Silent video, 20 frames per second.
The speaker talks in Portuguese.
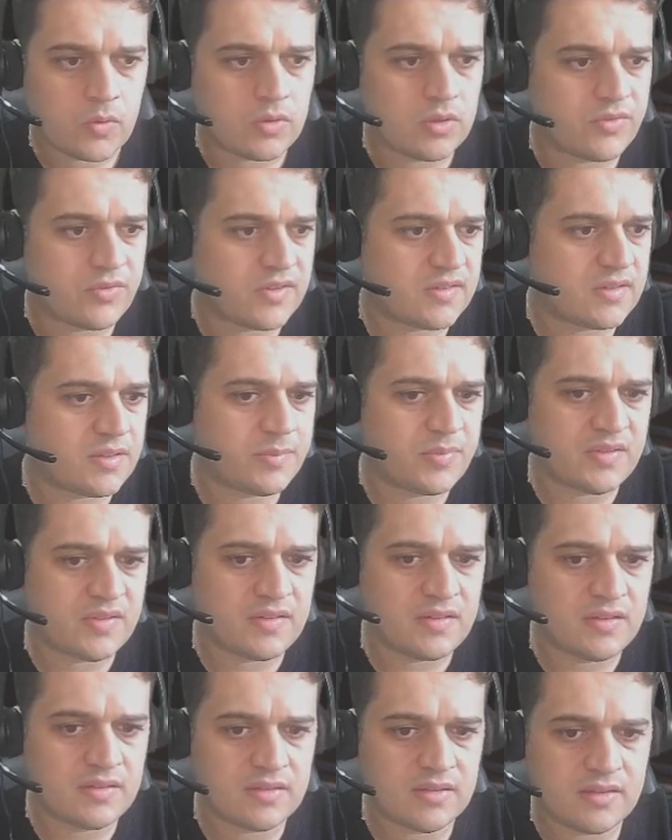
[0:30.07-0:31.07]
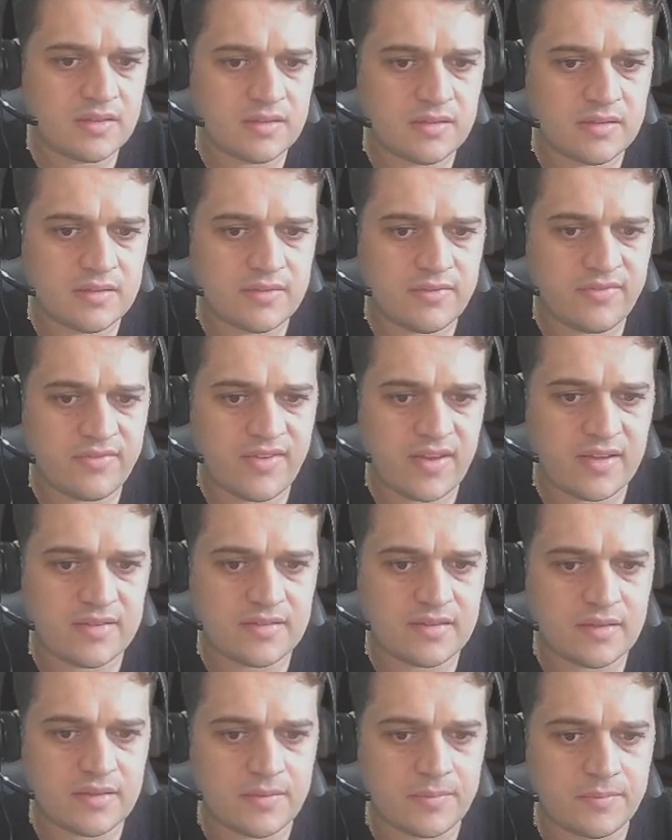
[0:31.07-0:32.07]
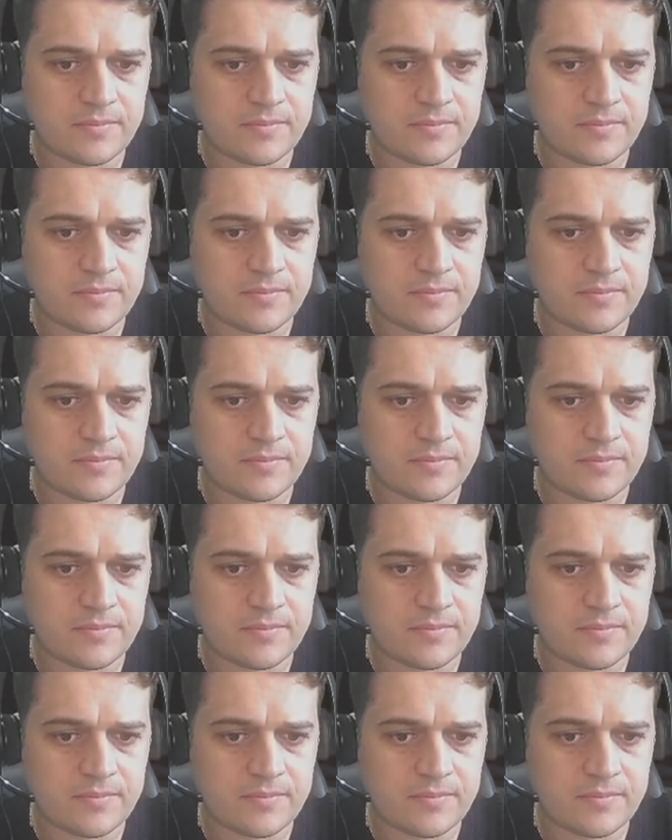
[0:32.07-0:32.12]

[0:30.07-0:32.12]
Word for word: que você precisa fazer.